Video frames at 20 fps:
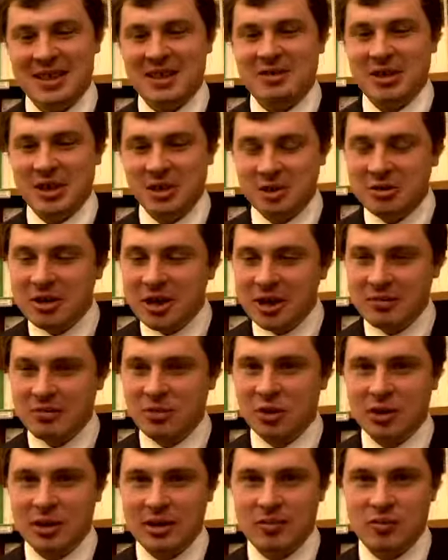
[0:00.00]
È una giornata
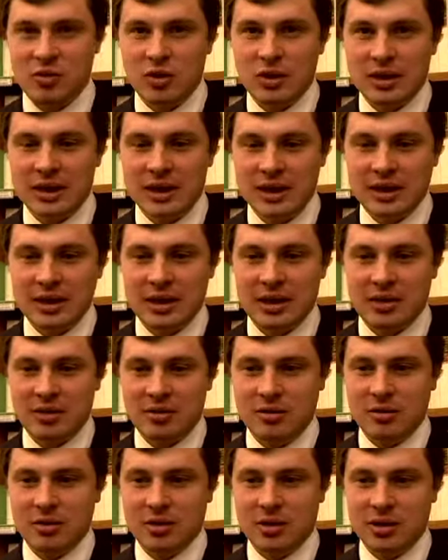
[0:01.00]
molto importante
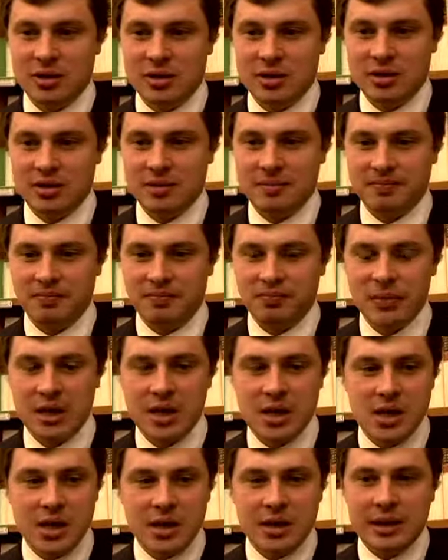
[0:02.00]
con ehm,
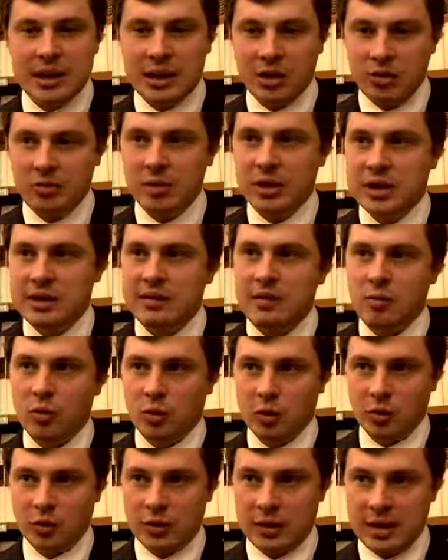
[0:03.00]
degli obiettivi
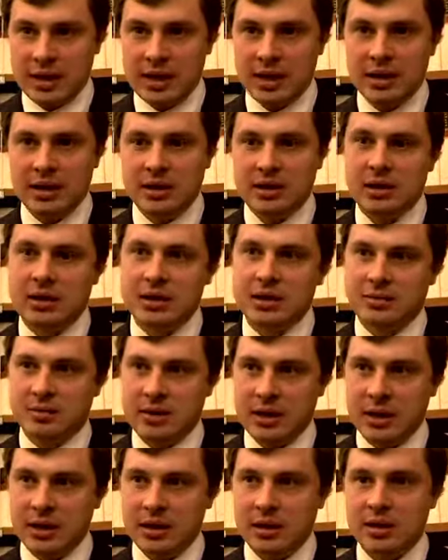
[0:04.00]
molto chiari di
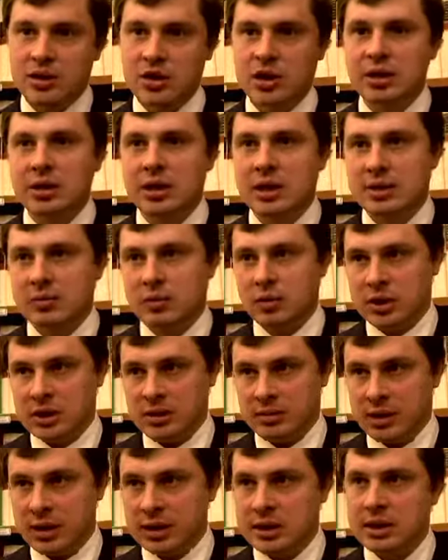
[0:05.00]
spiegare alla gente,
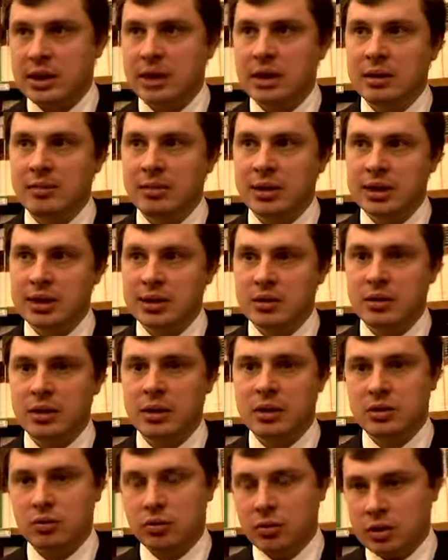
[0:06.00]
responsabilizzare le
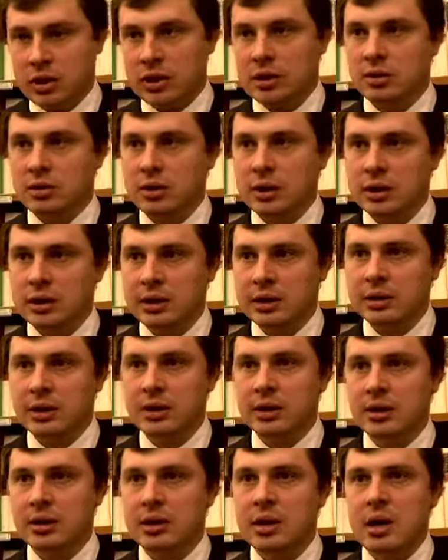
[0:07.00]
persone sull'utilizzo
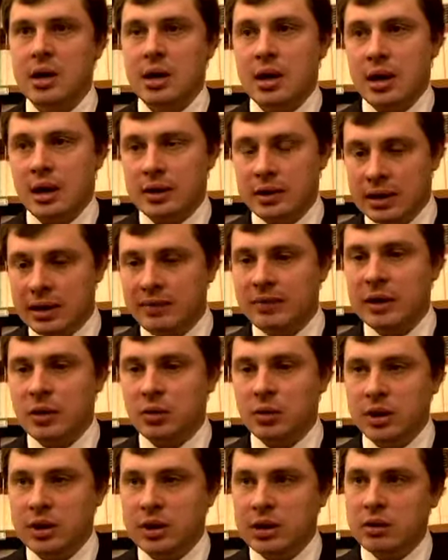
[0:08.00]
dell'internet. Nella vita
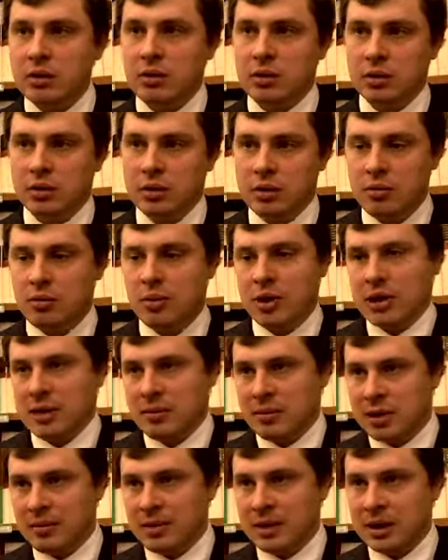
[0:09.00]
quotidiana quando noi
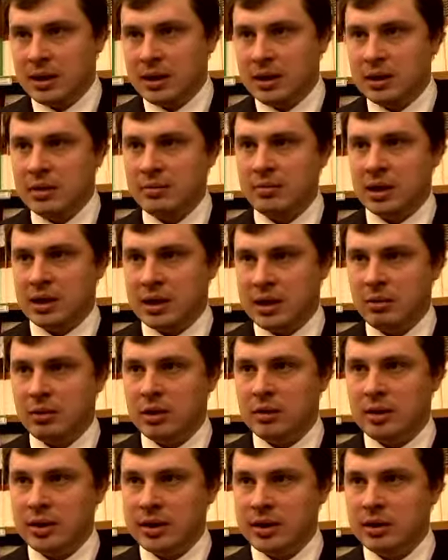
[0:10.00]
prendiamo la macchina, prendiamo
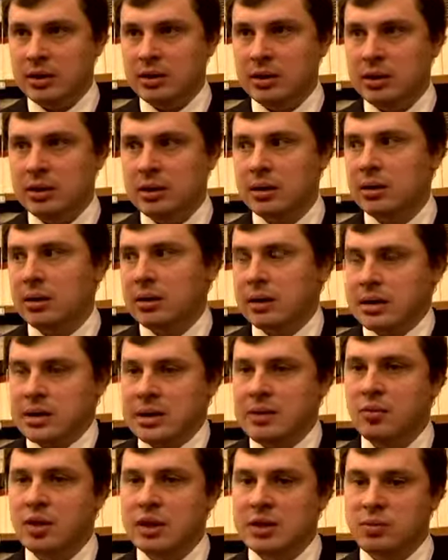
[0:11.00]
la patente e
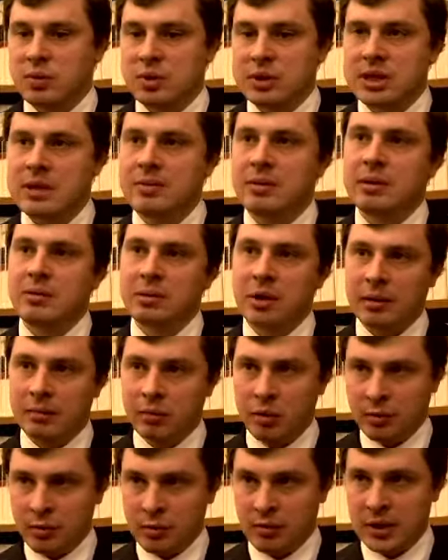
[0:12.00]
siamo responsabili per il
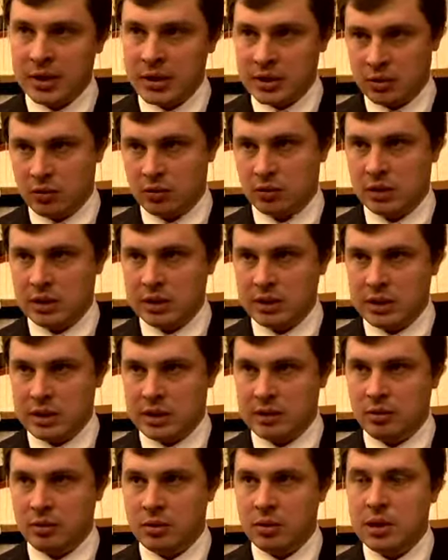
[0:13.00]
proprio mezzo che
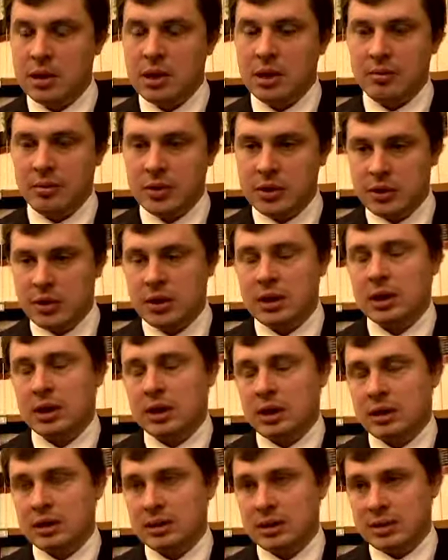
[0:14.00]
utilizziamo, bisogna
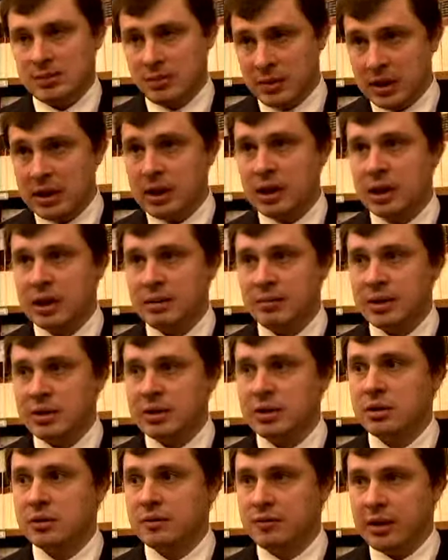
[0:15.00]
anche spiegare alle
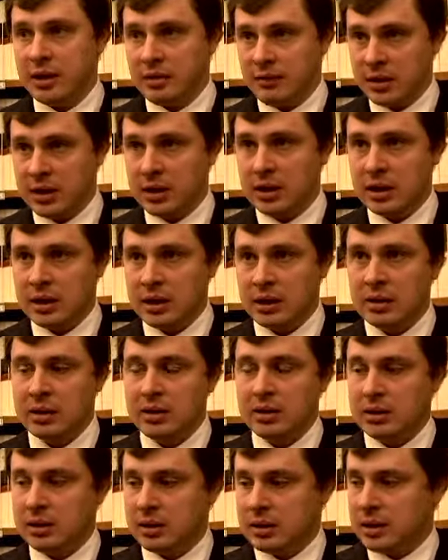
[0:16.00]
persone e far vedere
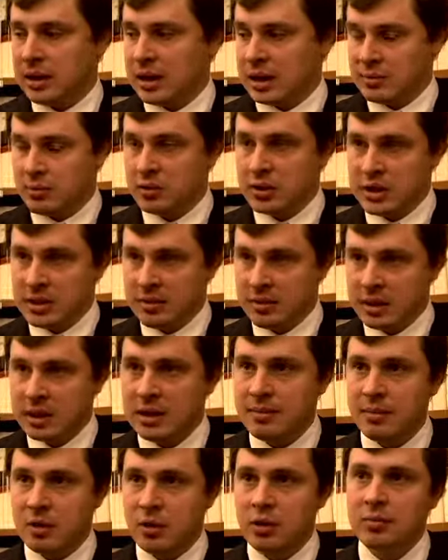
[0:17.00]
la
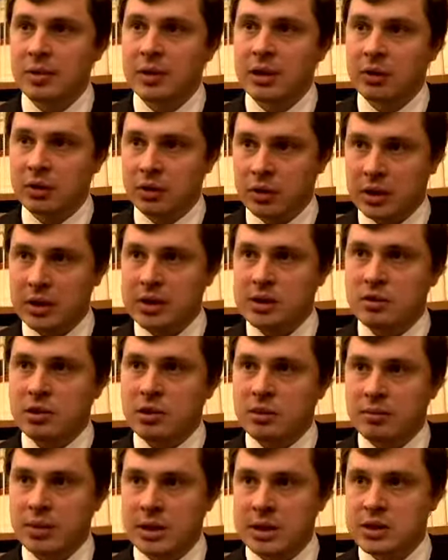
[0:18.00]
responsabilità propria dell'utilizzo
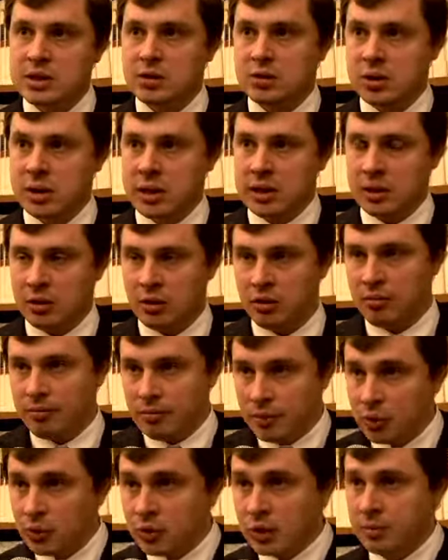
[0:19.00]
del mezzo che è il
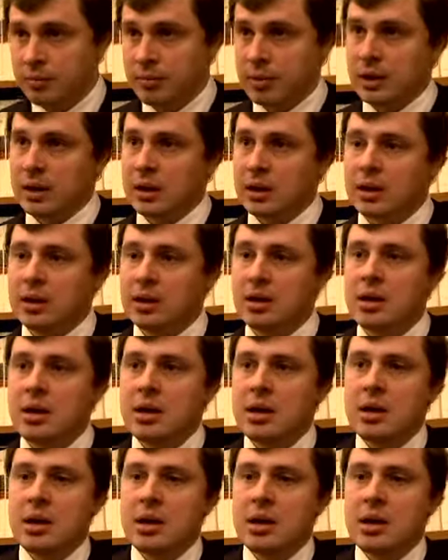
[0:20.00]
computer per